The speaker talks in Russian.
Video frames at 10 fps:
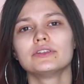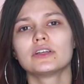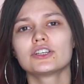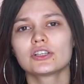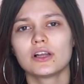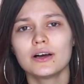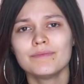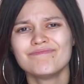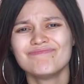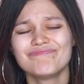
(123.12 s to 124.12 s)
не нашла.
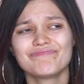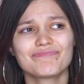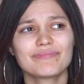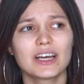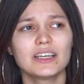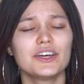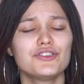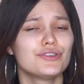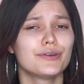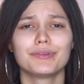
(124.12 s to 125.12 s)
Тогда
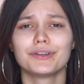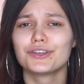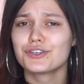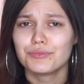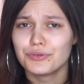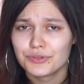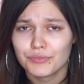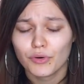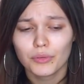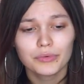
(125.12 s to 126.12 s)
еще не было даже
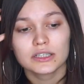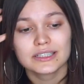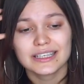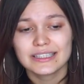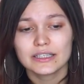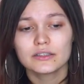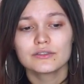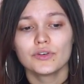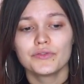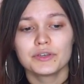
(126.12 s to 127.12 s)
бьюти-бомб. Заострила
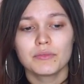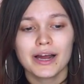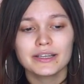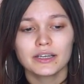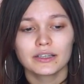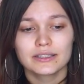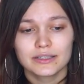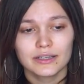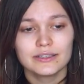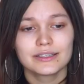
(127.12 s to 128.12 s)
свое внимание на
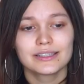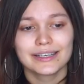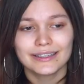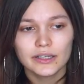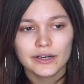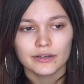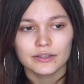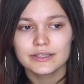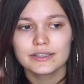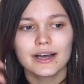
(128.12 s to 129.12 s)
стенде Stellary,
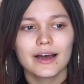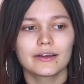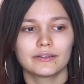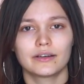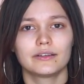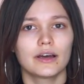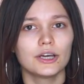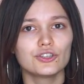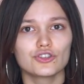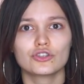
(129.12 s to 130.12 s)
не зная тогда
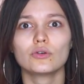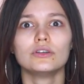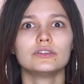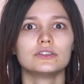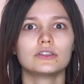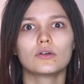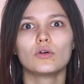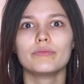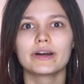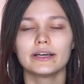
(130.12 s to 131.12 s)
еще, что это за
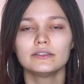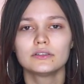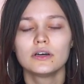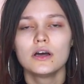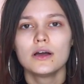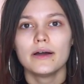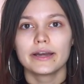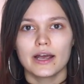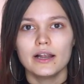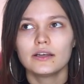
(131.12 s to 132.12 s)
такой бренд.
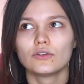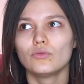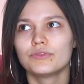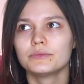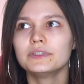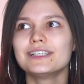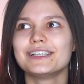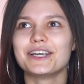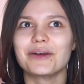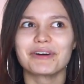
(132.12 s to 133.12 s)
Реально, ну, в
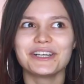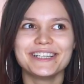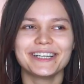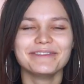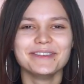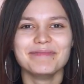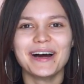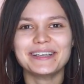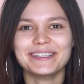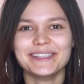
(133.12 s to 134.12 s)
смысле, я не обращала
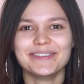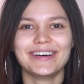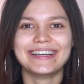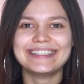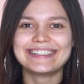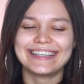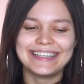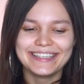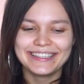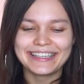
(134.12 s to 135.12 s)
внимания на него, я не знаю,
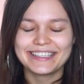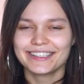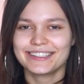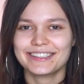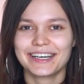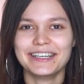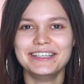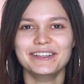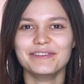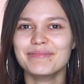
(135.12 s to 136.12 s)
я не так часто
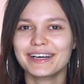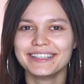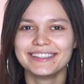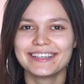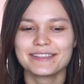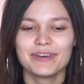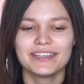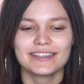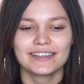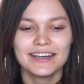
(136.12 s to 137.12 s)
заходила в Магнит
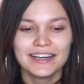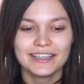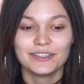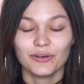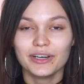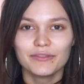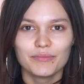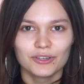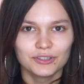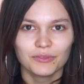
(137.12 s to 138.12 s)
Косметик. И только в
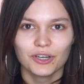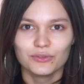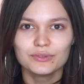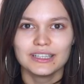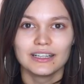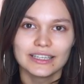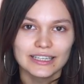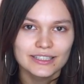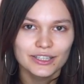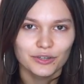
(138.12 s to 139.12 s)
прошлом году узнала,
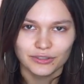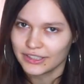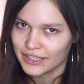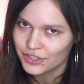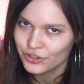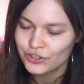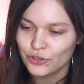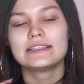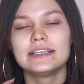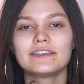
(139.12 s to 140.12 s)
я серьезно, я не
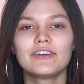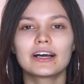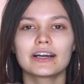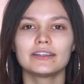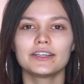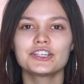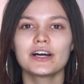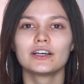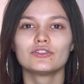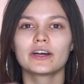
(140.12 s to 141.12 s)
шучу. Те два
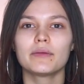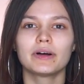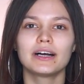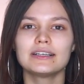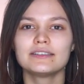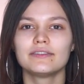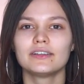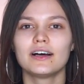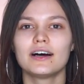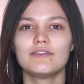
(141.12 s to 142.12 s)
карандаша, которые я
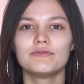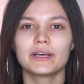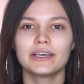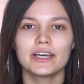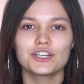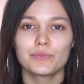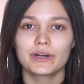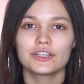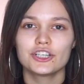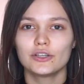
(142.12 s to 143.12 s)
показывала в макияже
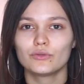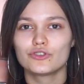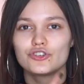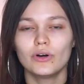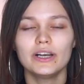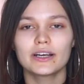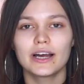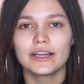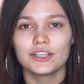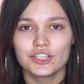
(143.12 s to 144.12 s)
про Анджелину Джоли,
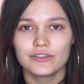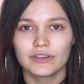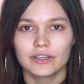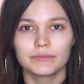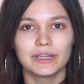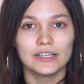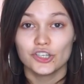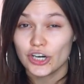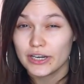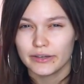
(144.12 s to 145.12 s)
коричневая, или
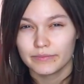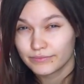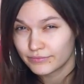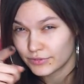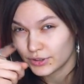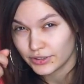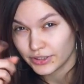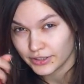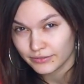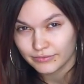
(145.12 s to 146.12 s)
Джоли, все-таки